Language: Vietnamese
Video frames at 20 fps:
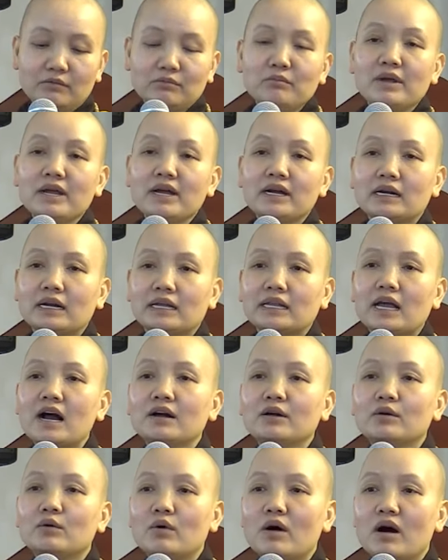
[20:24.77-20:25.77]
ông biết là
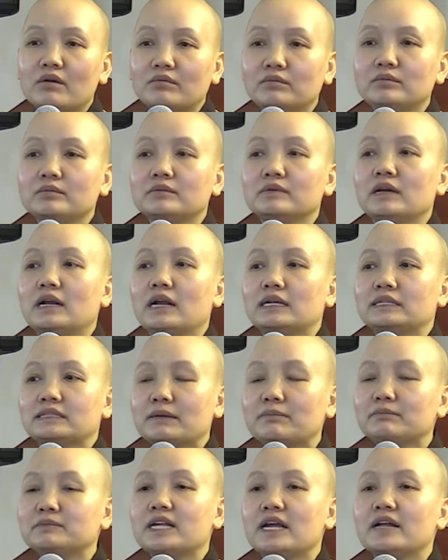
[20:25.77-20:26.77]
thân của ông là
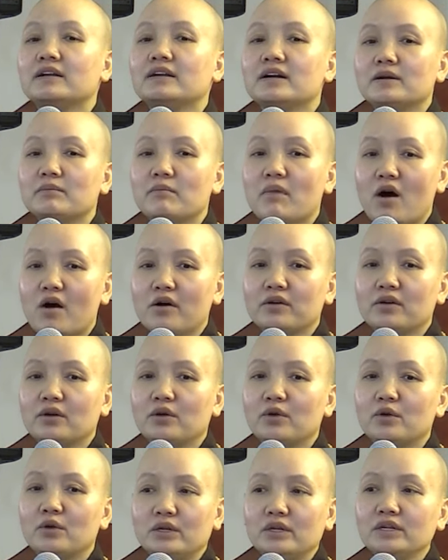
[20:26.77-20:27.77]
sắp sẽ rời bỏ
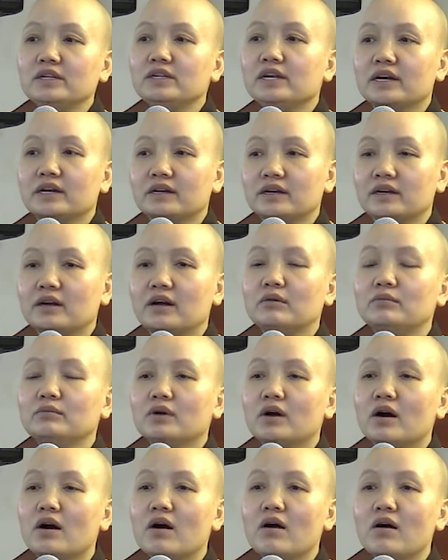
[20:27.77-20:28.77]
rồi, hủy diệt, là
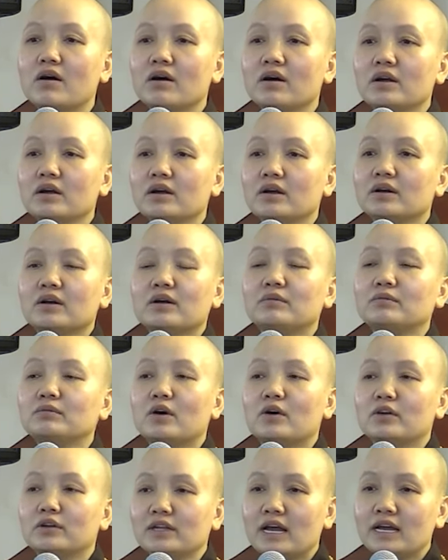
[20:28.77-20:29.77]
không có,
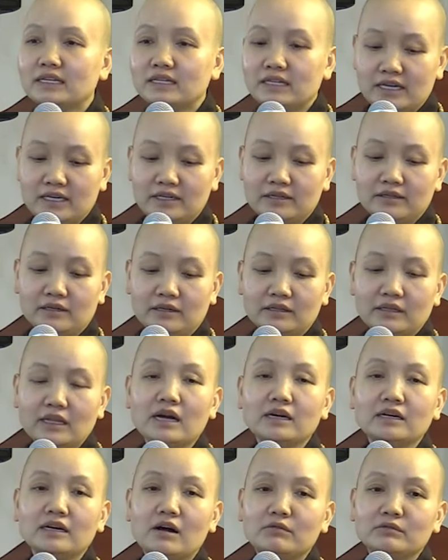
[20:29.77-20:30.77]
không còn giá trị nữa,
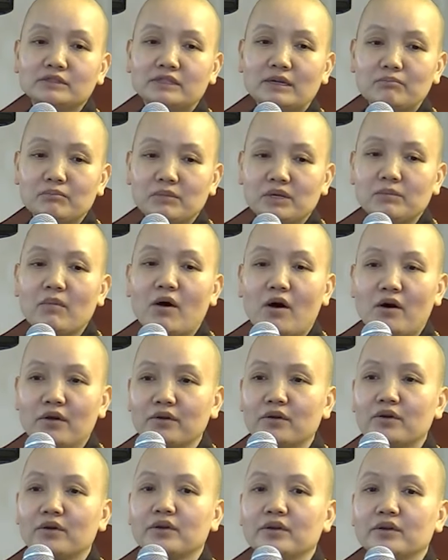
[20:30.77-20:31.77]
thân ông sắp bị
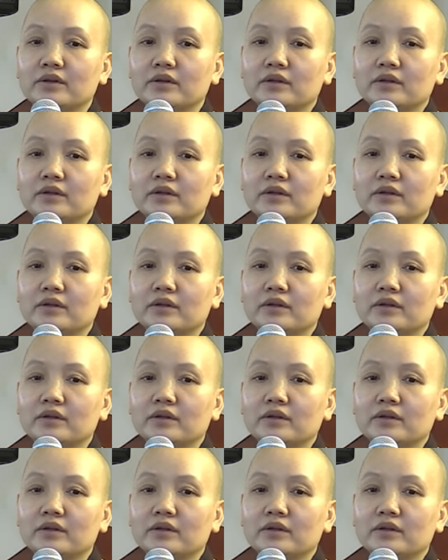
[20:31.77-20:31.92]
bỏ rồi.